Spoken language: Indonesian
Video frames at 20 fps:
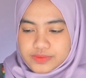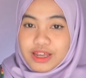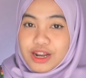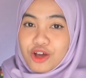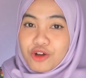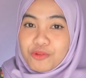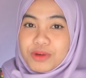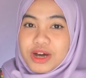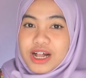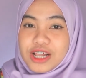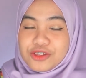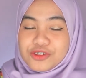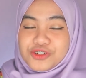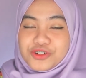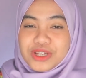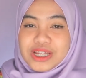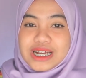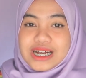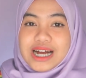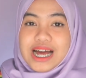Dan aku bakal
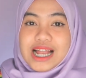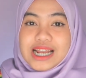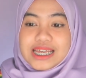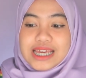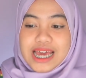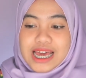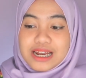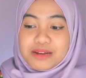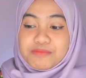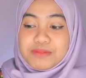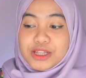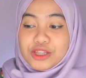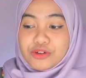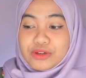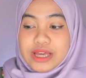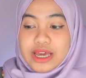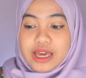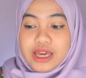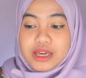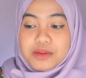tunjukin ke kalian
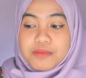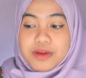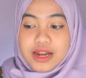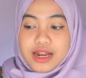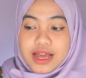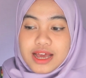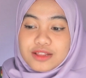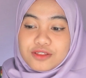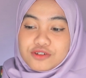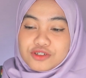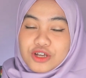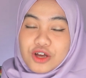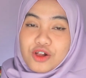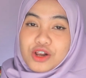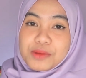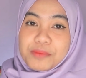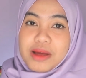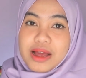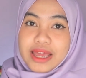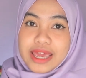bentuknya kayak gimana, terus
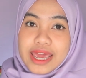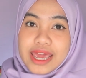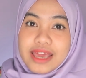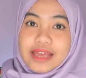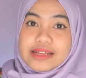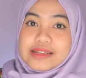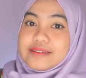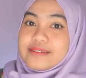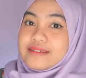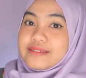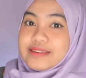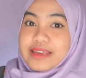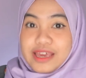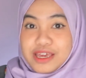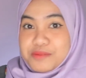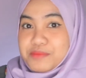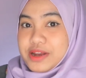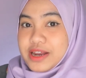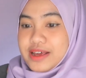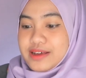kalau dipakai
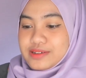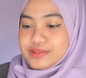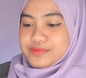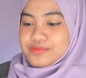kayak gimana.